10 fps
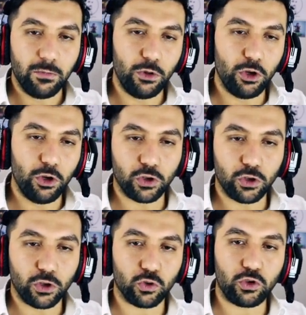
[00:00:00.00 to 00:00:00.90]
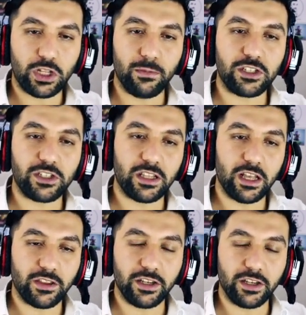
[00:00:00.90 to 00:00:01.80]
Biliyorsunuz şu düzenimizin de
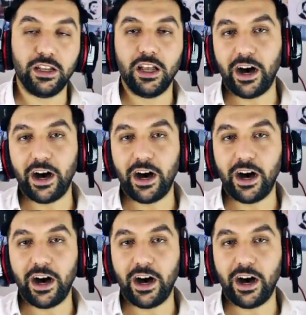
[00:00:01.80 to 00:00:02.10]
adını